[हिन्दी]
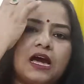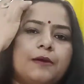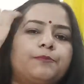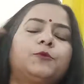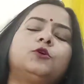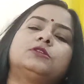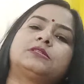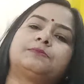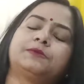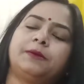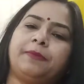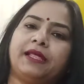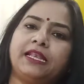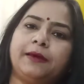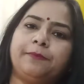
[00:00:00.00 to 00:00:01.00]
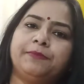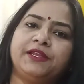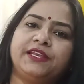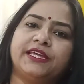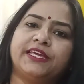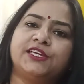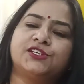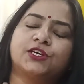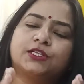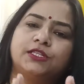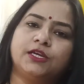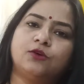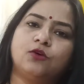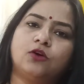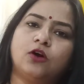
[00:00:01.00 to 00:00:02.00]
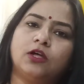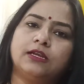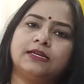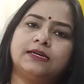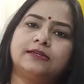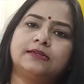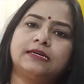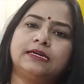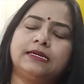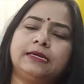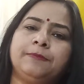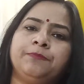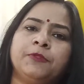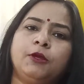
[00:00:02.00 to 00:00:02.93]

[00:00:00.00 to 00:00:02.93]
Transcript: आपको सबसे पहले अपनी रेकी शक्ति को कॉल करना है